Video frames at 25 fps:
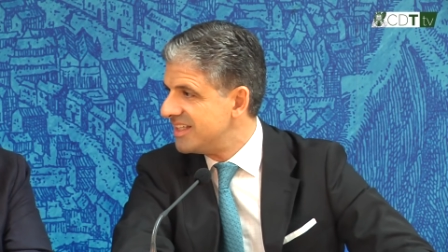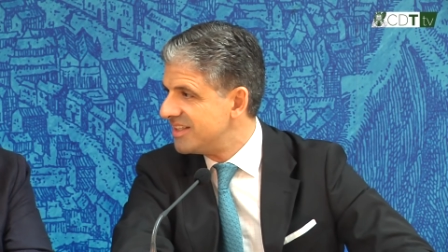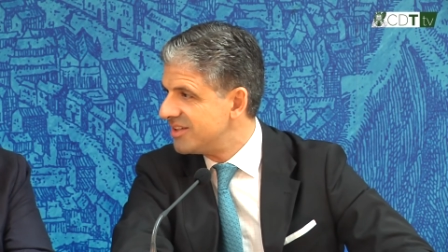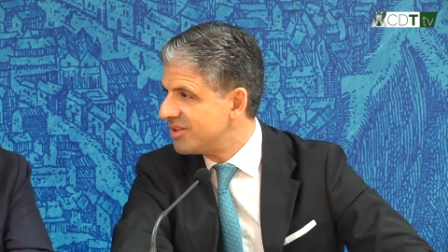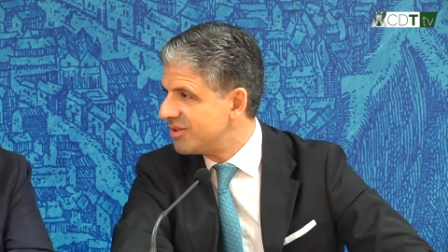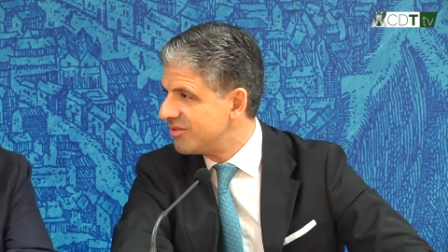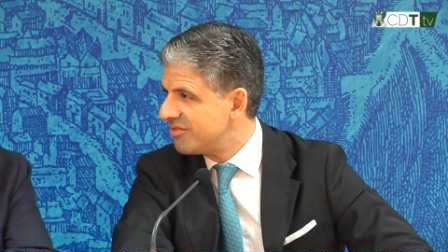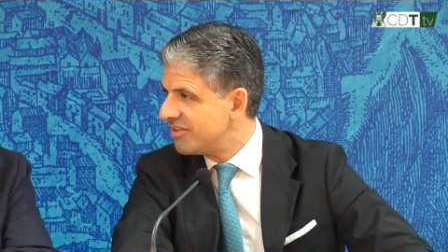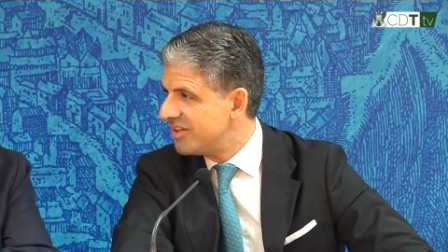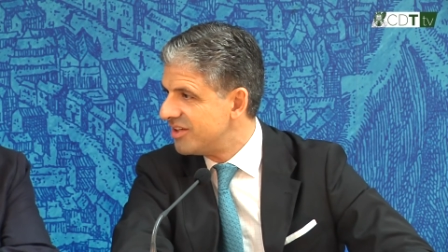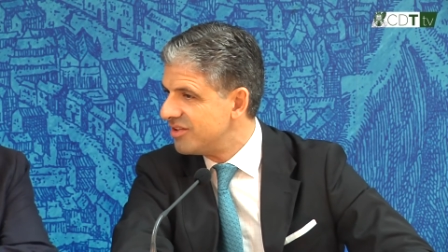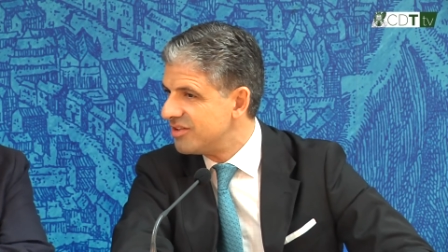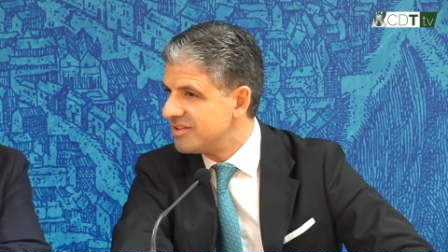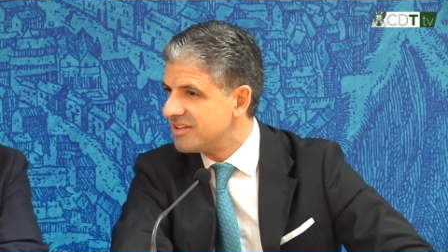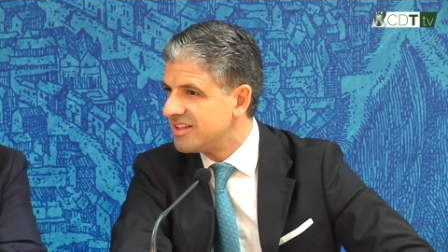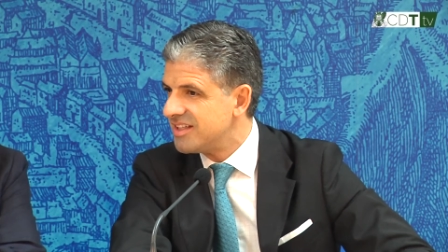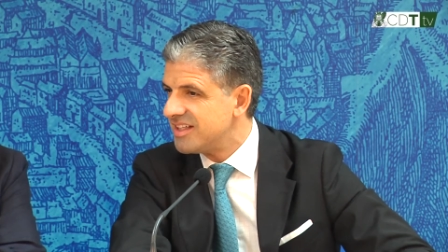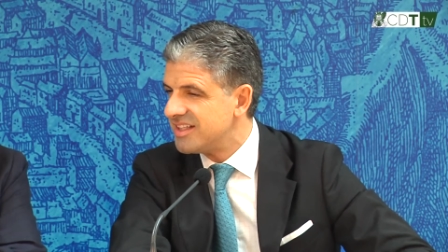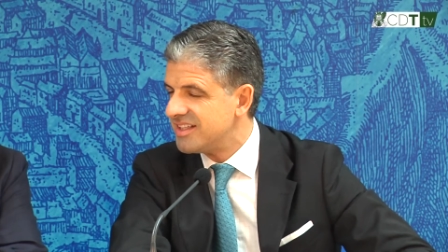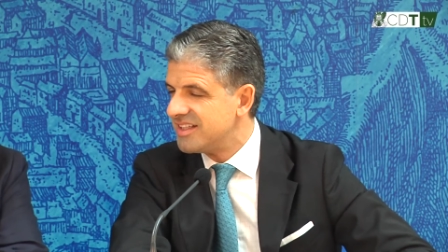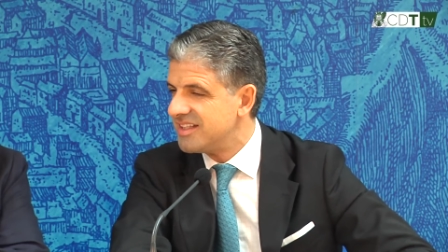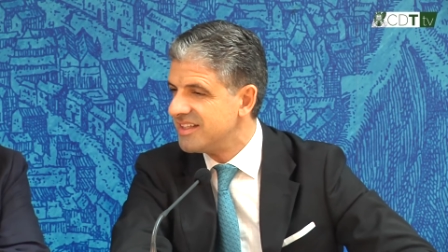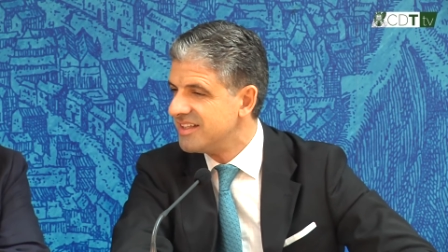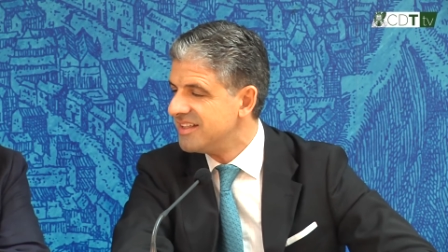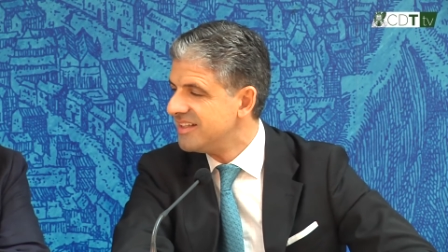trofeo
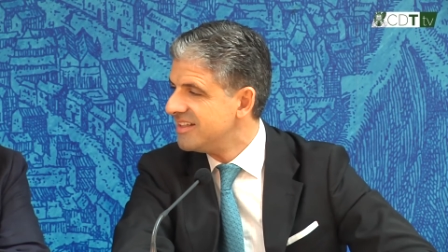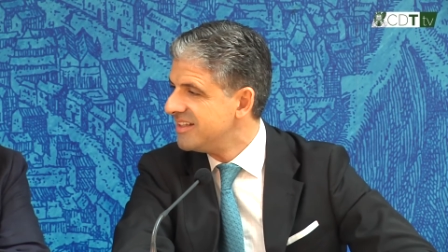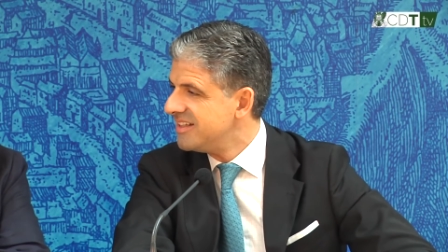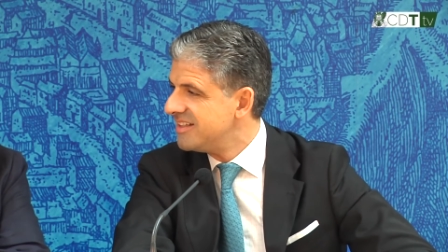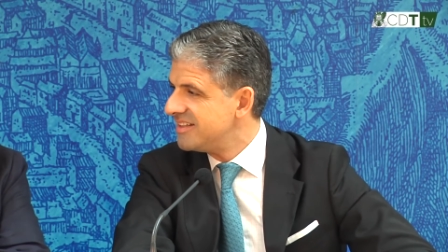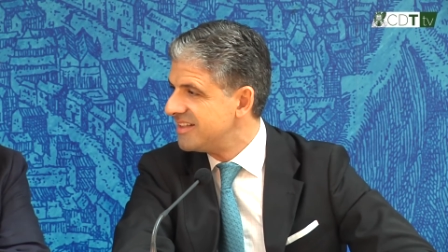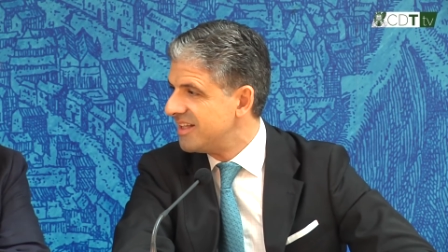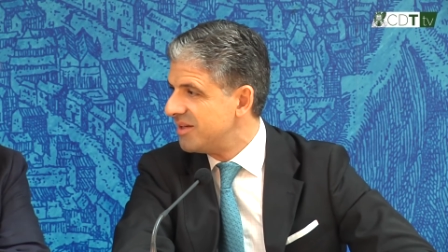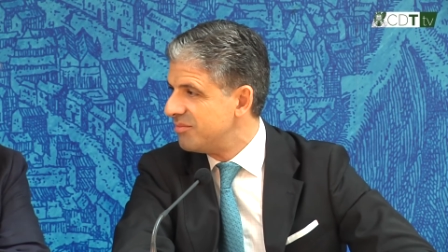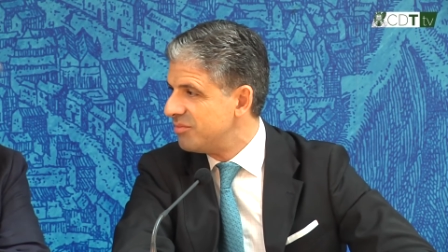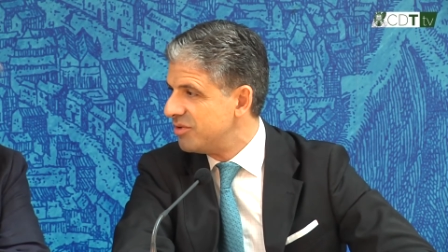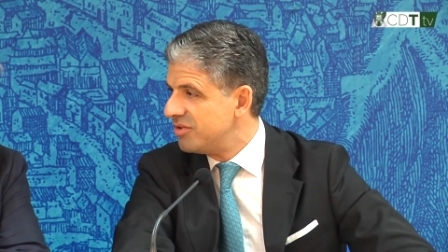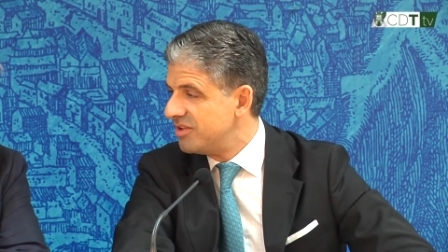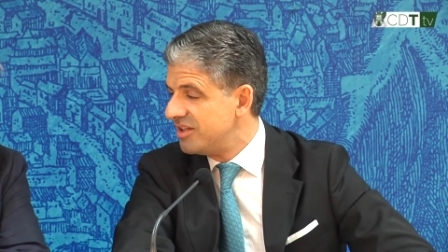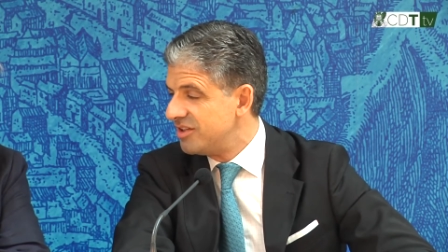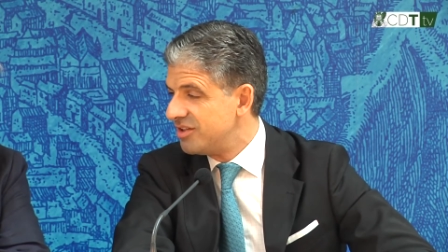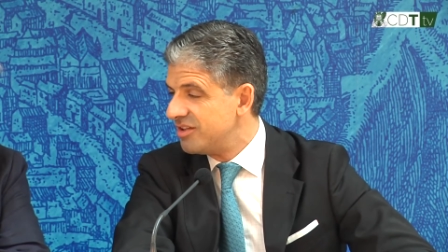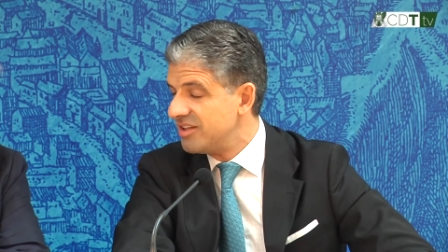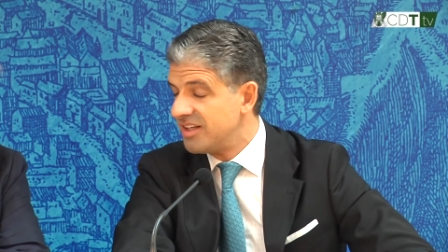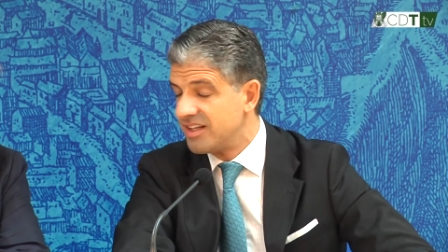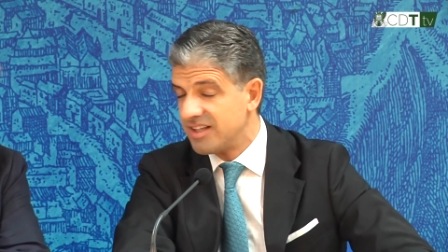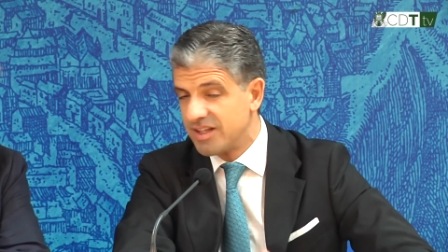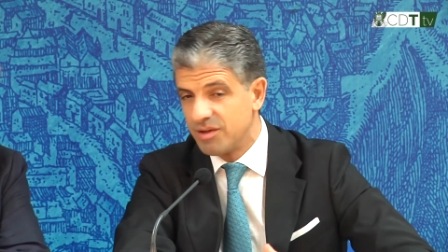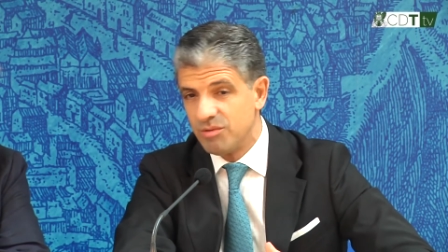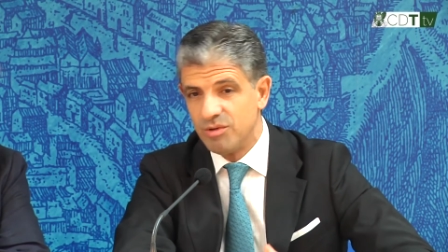tan, tan bonito
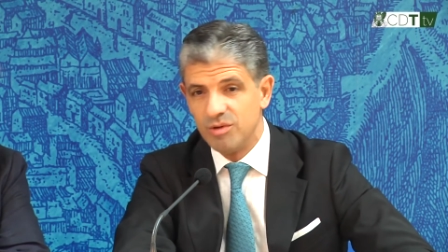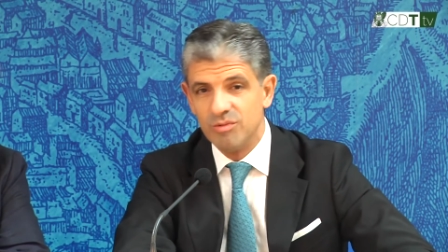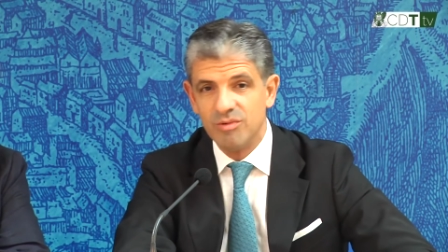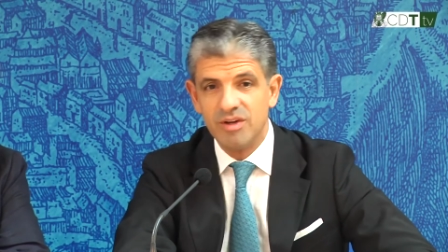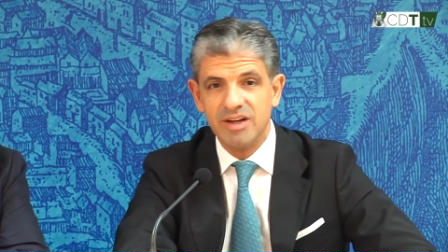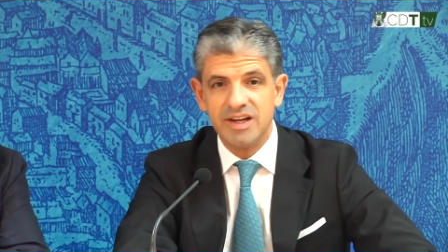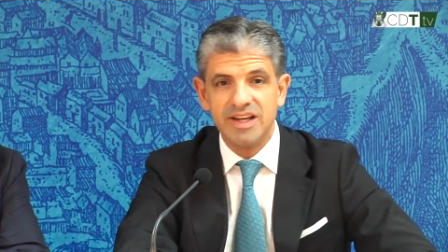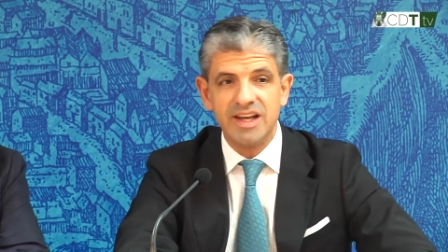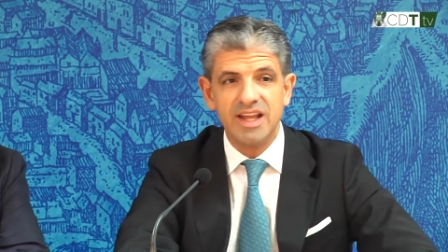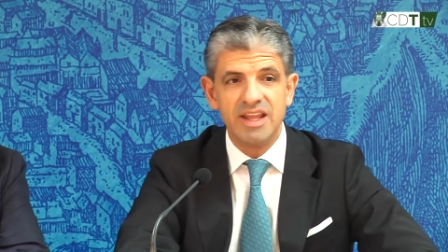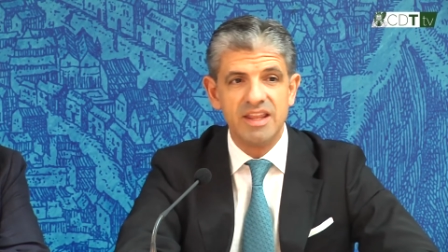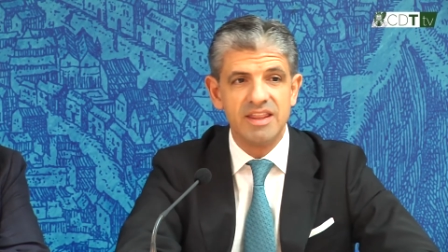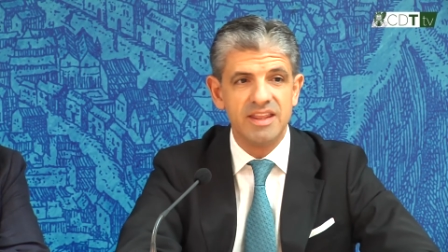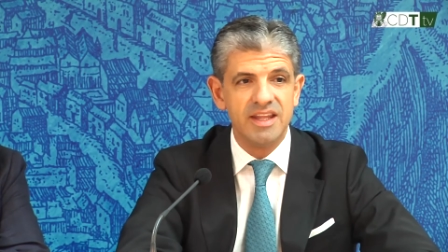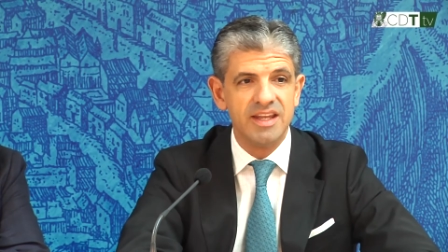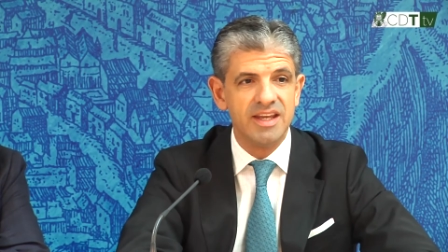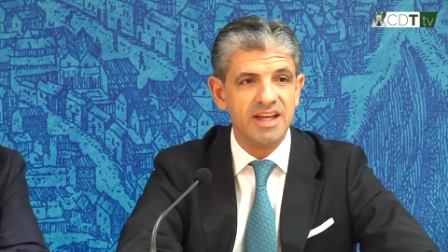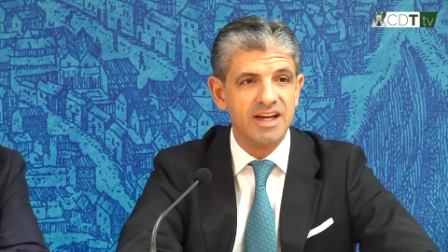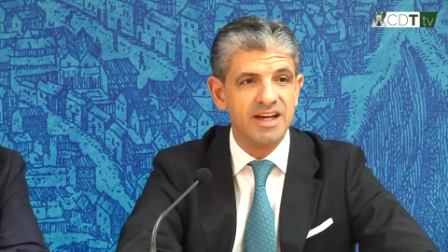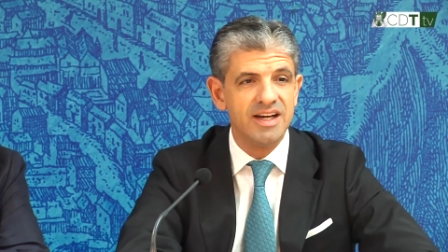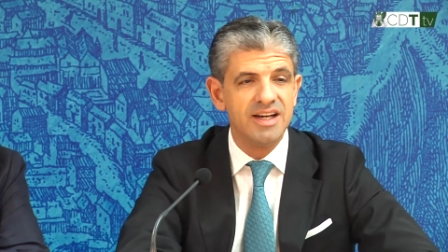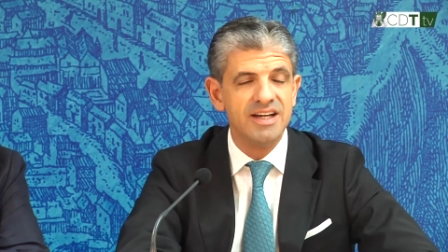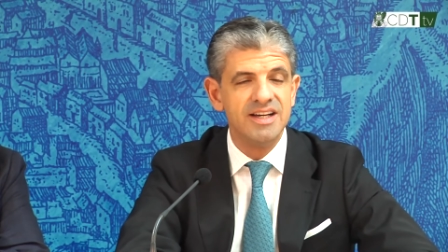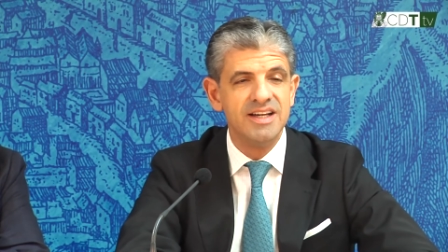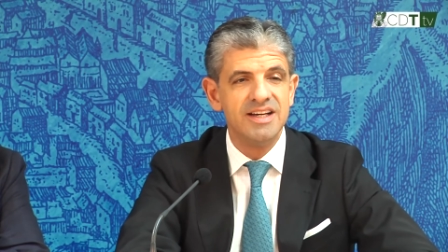y al que vuelvo a agradecer
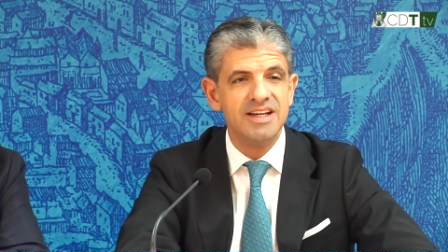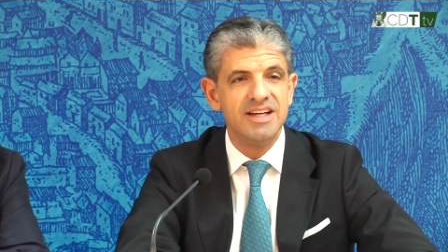a